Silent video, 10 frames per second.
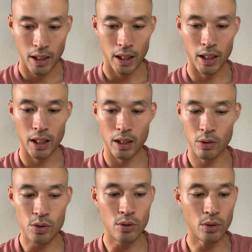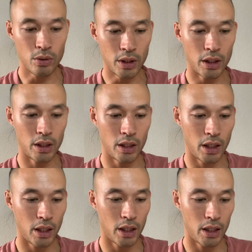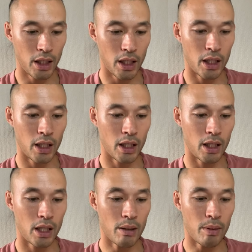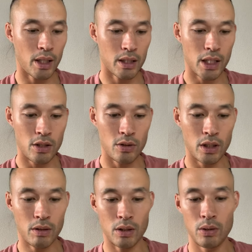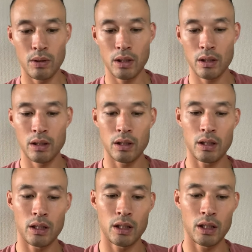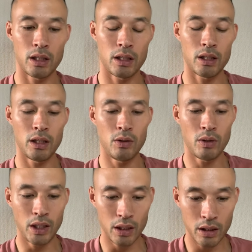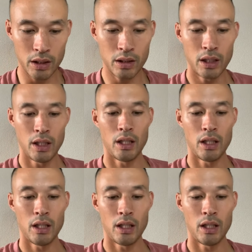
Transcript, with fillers: えー、56位、えー、で、えー、選ばれ、最終的にはニューイングン、ニューイングン、